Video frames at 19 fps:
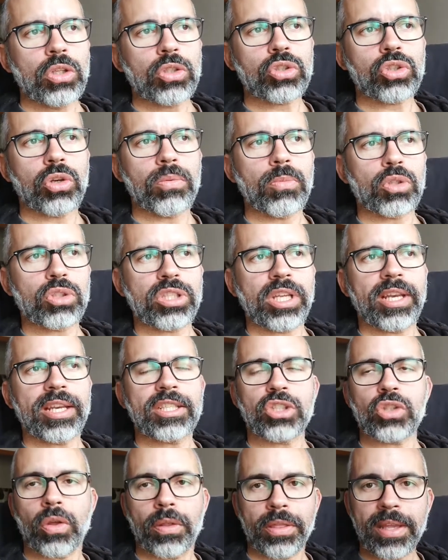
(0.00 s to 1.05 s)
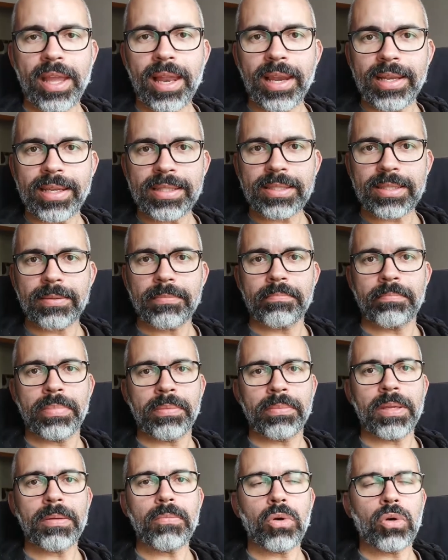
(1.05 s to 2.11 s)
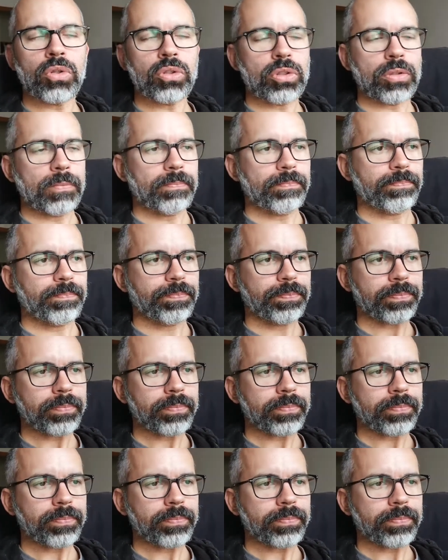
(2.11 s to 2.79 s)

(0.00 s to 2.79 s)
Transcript: somos seres sociales, vivimos